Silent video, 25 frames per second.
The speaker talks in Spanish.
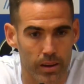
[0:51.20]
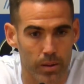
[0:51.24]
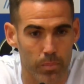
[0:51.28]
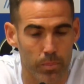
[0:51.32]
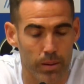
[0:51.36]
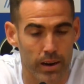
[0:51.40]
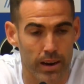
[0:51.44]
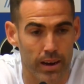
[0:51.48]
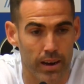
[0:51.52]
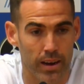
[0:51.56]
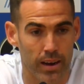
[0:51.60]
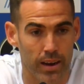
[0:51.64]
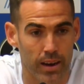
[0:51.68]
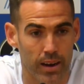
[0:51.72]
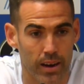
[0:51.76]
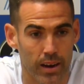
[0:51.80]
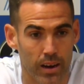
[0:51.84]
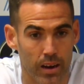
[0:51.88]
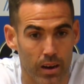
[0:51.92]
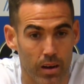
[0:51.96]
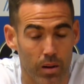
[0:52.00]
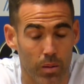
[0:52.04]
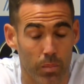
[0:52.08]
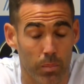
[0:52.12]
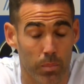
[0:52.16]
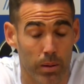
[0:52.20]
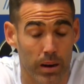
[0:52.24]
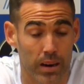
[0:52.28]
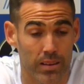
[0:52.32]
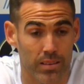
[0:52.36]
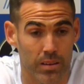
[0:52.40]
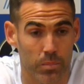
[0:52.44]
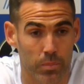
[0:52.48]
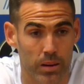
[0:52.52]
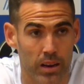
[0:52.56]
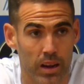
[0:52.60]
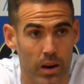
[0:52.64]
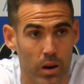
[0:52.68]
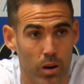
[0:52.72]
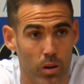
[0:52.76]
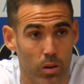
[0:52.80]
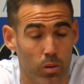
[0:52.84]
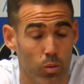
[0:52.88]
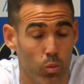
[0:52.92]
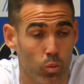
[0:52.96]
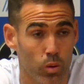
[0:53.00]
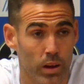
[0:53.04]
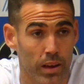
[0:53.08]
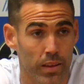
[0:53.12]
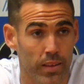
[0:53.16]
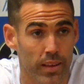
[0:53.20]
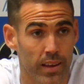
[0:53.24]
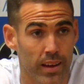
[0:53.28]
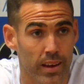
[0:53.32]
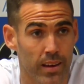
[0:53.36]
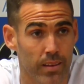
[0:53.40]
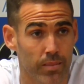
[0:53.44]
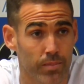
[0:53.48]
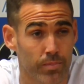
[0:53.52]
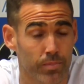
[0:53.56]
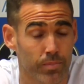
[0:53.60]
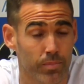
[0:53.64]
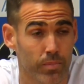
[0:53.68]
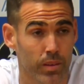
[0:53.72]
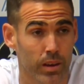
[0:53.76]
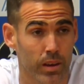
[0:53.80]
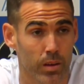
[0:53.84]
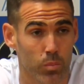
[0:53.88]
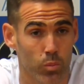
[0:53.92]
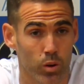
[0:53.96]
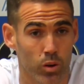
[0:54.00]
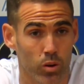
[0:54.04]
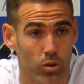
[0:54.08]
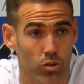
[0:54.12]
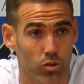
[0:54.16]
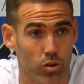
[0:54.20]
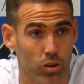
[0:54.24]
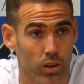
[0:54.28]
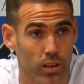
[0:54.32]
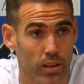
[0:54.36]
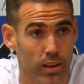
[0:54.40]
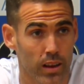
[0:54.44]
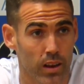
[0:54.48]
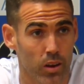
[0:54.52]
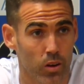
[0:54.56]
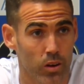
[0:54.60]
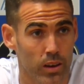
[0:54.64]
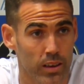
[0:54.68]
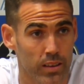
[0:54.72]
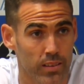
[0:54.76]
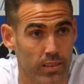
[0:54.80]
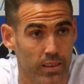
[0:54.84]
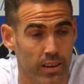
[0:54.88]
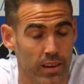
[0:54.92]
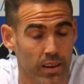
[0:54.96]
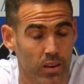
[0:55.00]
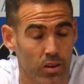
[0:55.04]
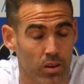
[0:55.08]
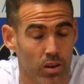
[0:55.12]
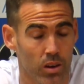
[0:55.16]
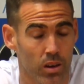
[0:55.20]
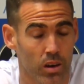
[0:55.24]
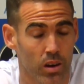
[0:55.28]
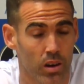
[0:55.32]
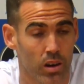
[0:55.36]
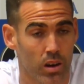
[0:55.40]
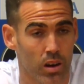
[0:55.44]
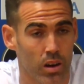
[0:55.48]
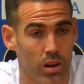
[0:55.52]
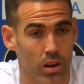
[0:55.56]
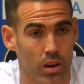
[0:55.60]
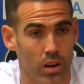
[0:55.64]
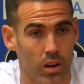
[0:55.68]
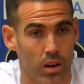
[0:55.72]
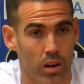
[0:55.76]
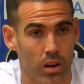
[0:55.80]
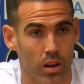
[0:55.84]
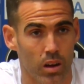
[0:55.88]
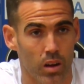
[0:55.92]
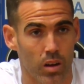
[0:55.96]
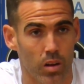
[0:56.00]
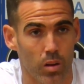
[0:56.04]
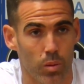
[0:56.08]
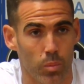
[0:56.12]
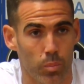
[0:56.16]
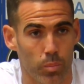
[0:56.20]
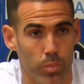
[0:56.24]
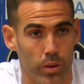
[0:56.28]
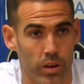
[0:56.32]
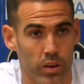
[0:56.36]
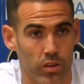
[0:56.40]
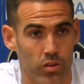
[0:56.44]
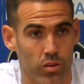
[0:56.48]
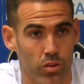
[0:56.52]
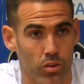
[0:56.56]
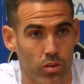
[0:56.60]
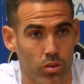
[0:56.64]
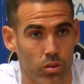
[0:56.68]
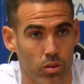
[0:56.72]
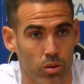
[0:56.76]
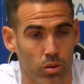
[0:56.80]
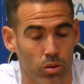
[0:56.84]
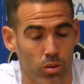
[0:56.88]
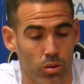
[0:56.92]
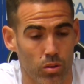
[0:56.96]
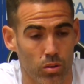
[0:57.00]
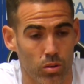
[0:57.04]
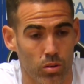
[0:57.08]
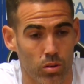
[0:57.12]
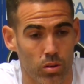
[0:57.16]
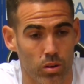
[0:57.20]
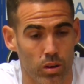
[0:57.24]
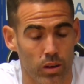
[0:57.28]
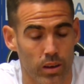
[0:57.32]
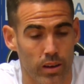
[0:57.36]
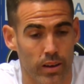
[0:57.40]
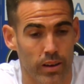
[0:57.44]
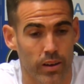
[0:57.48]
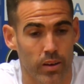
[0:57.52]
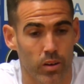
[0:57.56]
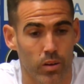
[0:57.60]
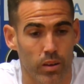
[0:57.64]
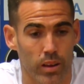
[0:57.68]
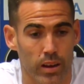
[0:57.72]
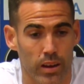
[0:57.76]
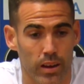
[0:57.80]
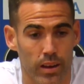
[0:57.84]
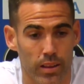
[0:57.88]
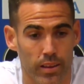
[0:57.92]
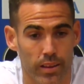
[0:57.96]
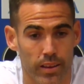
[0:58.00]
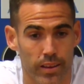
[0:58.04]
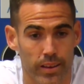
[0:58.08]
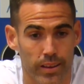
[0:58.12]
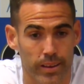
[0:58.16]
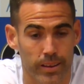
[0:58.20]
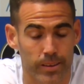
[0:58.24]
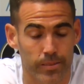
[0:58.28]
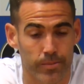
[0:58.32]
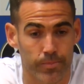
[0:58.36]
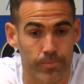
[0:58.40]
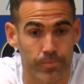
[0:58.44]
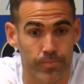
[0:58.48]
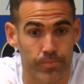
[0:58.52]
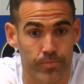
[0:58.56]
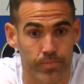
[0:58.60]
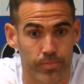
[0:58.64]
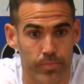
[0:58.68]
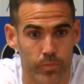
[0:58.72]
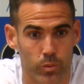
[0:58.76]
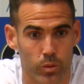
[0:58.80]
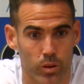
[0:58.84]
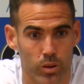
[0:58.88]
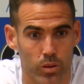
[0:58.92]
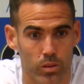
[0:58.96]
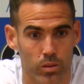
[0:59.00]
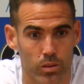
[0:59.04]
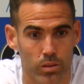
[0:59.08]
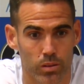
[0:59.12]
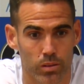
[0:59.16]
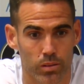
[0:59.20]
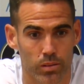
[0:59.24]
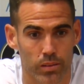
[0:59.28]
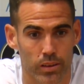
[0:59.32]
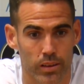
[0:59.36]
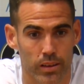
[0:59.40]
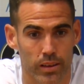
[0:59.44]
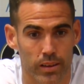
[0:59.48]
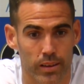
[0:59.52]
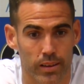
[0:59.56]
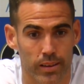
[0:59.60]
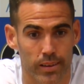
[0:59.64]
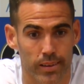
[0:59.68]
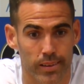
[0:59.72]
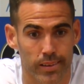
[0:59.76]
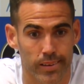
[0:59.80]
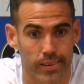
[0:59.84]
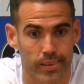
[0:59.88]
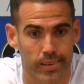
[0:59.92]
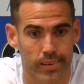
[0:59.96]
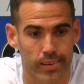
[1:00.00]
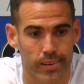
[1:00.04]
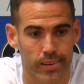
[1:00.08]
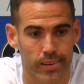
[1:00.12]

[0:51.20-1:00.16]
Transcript: para, asimilar una idea muy consolidada con el entrenador, pero eso no deja de, de,